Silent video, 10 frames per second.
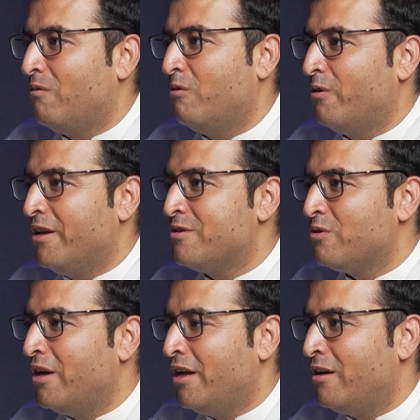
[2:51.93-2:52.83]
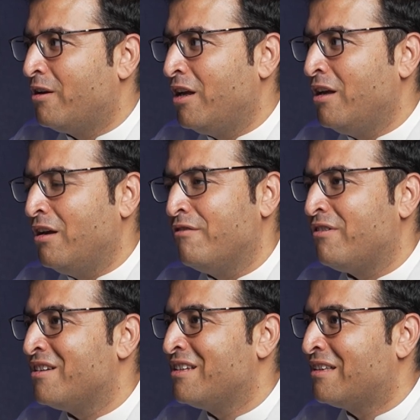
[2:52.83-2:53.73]
वो इंसुलिन की
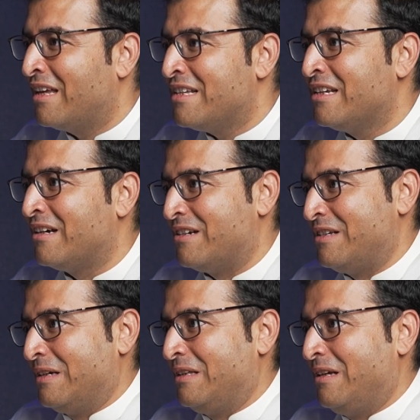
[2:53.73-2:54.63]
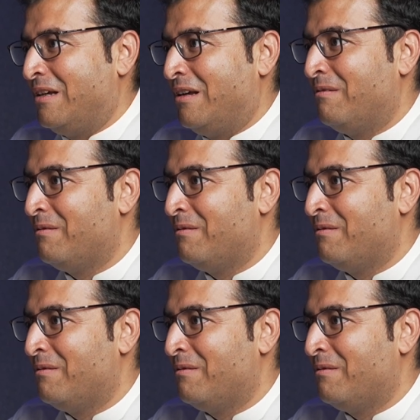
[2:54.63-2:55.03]
हिफाजत कैसे कर सकते हैं